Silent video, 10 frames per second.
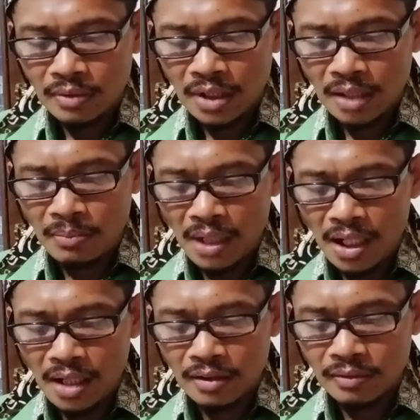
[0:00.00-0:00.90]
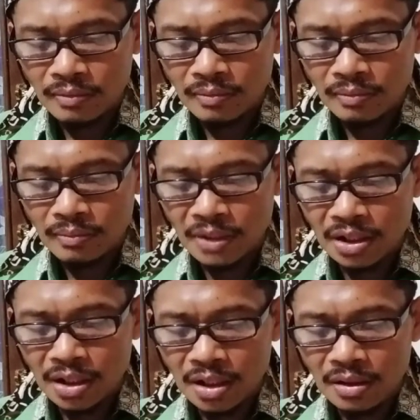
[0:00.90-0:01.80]
dan malang,
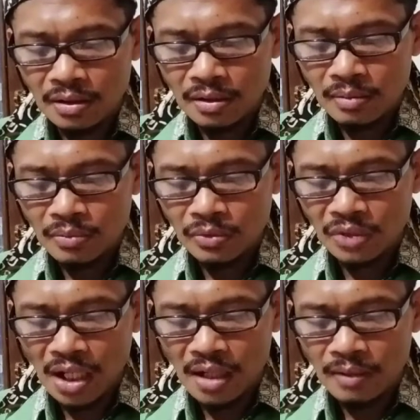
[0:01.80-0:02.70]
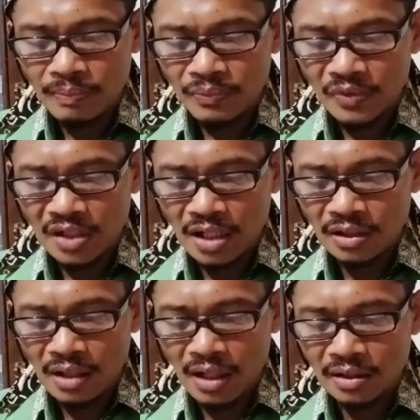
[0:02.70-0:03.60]
miskin, buta, dan
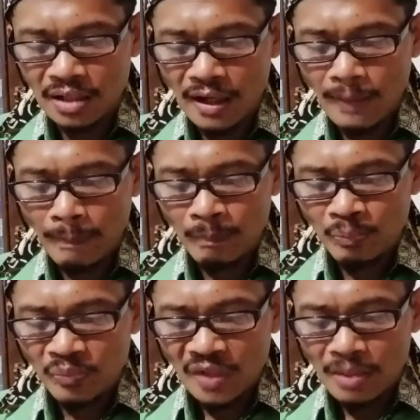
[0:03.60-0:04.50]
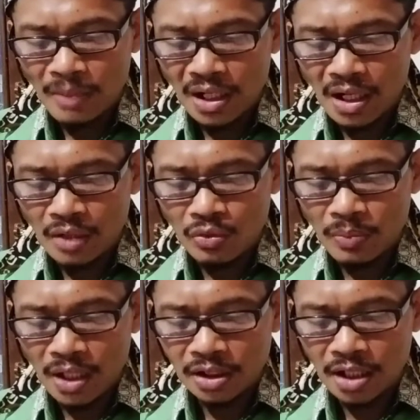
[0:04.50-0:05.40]
telanjang, maka aku
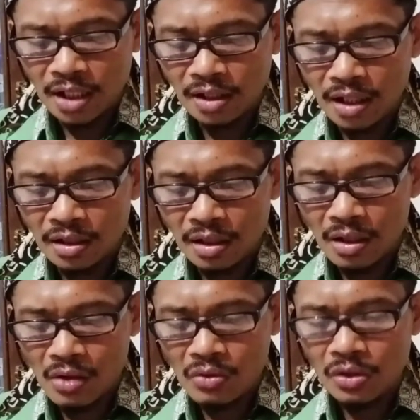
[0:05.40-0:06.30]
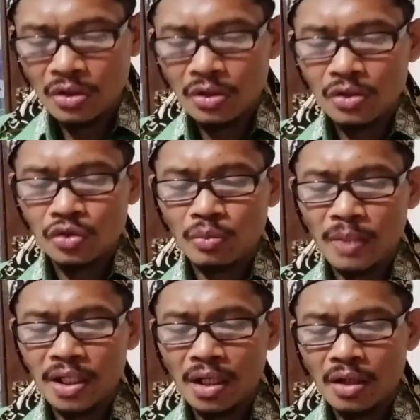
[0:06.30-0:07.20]
menasihatkan engkau
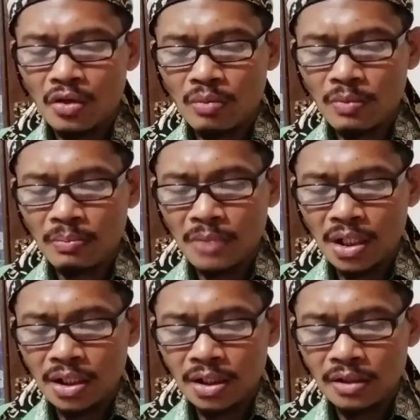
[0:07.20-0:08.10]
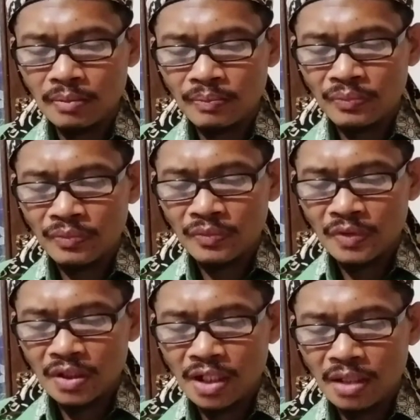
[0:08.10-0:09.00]
supaya engkau membeli
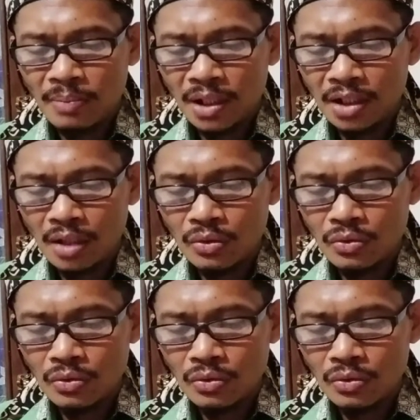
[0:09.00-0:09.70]
daripadaku